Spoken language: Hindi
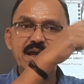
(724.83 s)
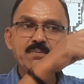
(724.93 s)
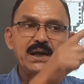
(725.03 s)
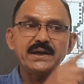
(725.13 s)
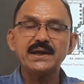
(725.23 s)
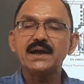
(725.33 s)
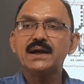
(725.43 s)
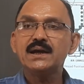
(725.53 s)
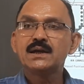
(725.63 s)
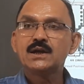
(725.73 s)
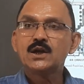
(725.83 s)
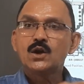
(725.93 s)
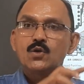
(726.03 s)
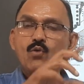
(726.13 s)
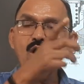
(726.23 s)
केम लगी है
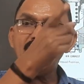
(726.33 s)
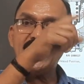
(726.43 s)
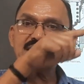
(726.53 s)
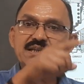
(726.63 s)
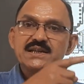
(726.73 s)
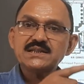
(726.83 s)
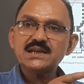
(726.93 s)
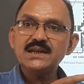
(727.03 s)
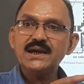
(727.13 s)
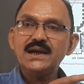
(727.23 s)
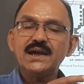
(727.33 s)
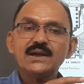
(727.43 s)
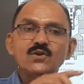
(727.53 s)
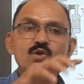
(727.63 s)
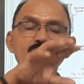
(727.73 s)
वो एस इसलिए है
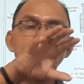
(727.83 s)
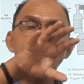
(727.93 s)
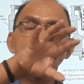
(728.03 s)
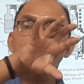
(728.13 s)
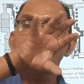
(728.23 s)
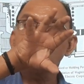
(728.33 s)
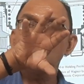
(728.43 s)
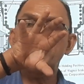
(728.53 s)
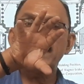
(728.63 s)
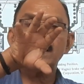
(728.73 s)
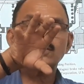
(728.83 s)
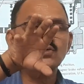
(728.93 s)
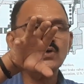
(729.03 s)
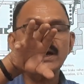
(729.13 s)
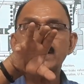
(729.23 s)
क्योंकि वो दोनों ब्रेक
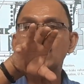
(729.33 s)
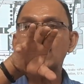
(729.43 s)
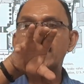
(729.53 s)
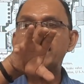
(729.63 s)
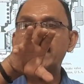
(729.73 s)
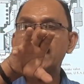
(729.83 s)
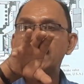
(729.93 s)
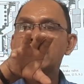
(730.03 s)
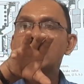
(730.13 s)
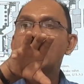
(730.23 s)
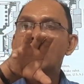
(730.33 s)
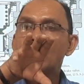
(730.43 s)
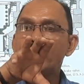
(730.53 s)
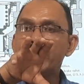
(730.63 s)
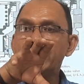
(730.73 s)
सूखे रोलर पे
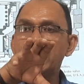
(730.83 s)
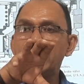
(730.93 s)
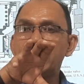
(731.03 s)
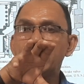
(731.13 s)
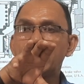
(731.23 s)
फिट है